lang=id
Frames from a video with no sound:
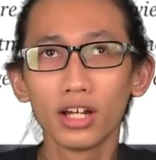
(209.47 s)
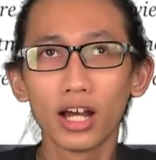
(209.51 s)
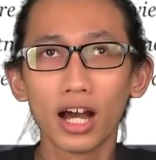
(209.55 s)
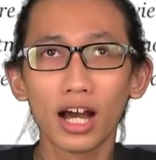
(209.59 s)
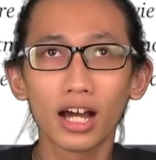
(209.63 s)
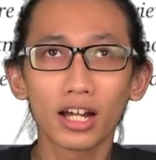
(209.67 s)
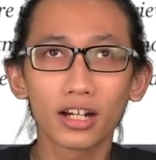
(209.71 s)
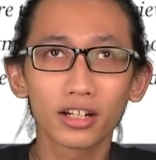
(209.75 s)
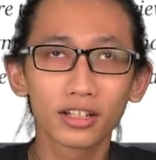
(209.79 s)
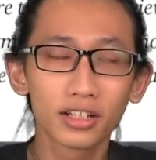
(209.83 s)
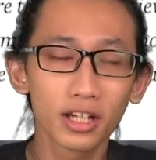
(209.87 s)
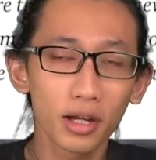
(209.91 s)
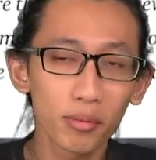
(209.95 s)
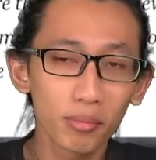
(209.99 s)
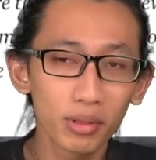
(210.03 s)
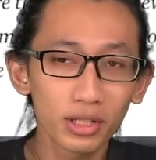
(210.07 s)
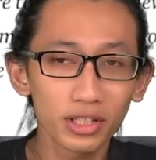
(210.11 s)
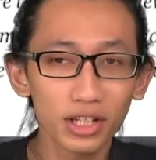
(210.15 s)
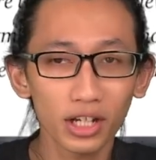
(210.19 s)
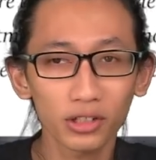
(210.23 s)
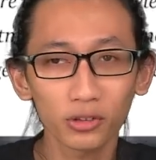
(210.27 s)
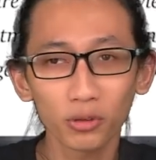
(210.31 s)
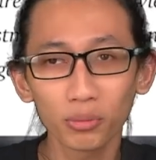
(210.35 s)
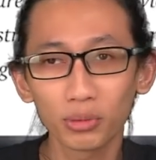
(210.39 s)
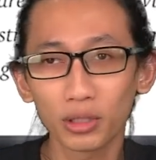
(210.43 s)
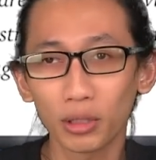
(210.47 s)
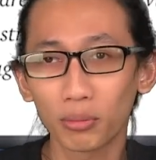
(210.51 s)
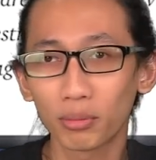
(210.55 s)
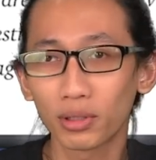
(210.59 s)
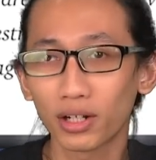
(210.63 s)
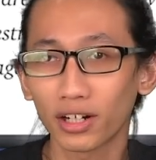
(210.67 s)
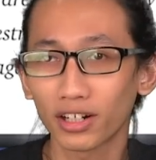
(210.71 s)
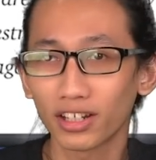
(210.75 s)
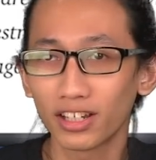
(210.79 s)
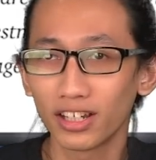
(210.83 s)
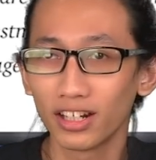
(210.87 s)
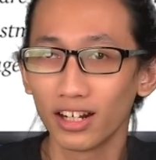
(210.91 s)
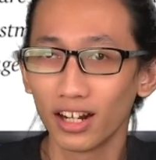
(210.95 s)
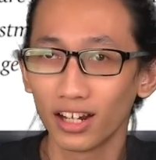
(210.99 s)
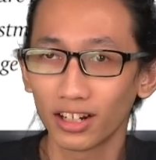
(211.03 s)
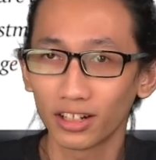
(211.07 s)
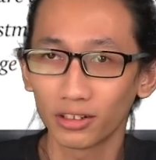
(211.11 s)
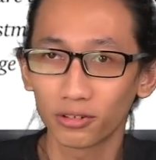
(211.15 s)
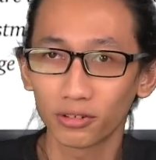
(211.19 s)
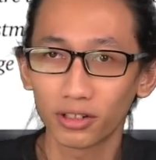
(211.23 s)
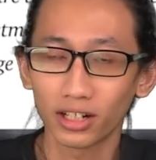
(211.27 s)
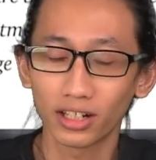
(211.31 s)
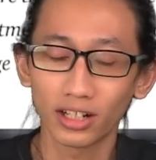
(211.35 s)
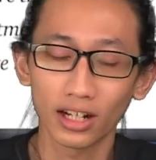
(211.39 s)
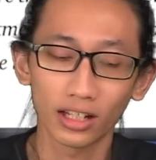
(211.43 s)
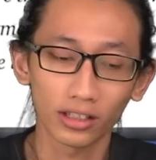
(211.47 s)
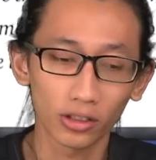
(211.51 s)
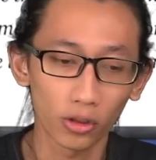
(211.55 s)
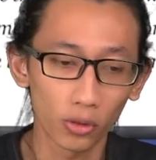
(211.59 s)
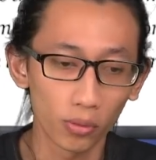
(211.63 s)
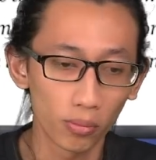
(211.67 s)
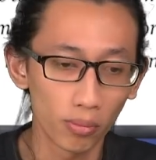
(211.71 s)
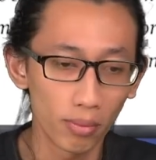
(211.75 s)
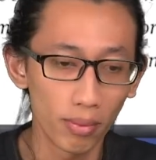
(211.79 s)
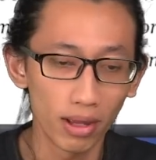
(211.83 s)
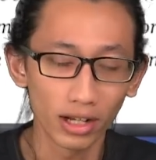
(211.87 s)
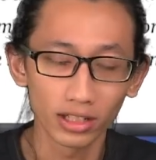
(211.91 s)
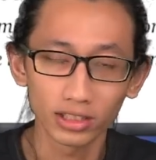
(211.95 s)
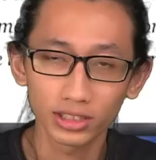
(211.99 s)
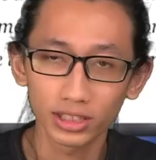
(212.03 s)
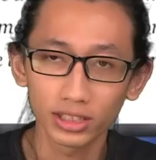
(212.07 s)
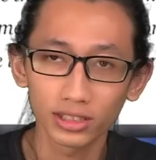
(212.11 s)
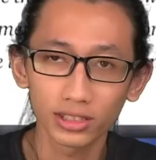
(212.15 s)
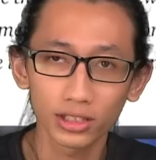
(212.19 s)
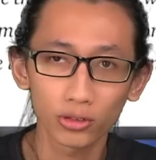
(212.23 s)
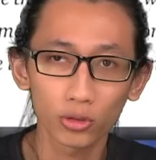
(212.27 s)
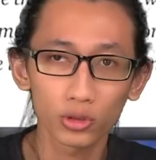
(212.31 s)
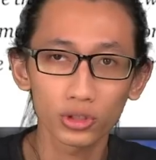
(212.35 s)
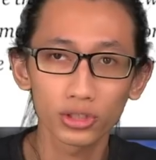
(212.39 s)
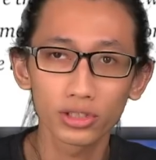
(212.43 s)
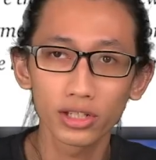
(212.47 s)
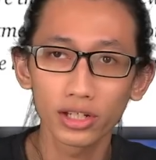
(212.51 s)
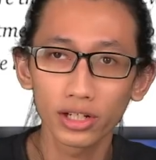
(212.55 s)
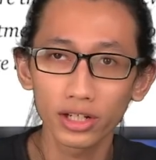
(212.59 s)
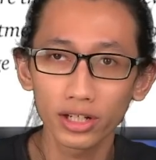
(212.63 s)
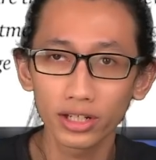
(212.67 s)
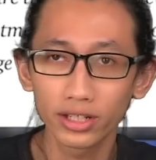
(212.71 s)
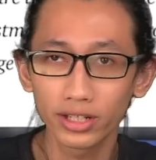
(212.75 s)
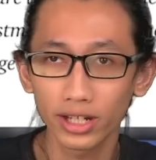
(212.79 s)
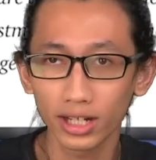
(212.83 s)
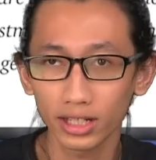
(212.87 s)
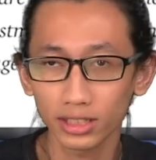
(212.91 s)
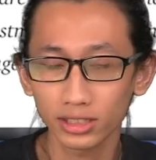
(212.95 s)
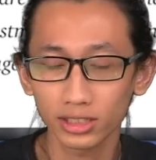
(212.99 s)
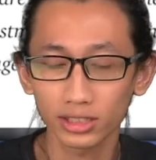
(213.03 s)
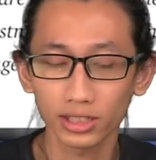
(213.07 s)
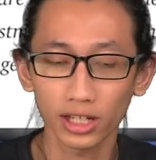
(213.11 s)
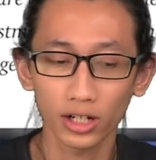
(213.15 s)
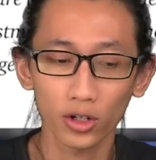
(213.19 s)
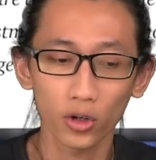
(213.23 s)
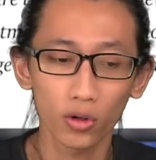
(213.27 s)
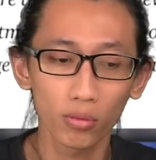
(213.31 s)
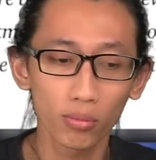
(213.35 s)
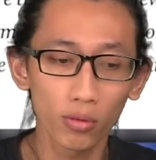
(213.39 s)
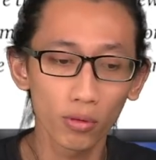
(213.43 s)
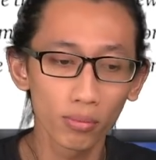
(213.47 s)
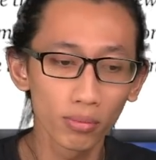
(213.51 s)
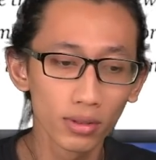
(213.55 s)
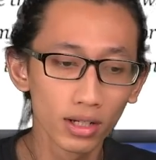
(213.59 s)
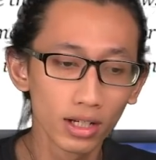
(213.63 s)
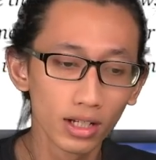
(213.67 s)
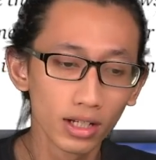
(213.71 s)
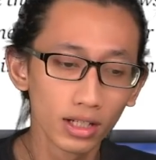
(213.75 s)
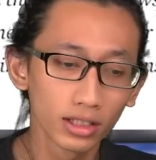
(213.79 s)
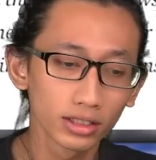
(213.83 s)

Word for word: harga minyak tuh benar-benar gila gitu kan atau bensin itu sendiri gas secara umum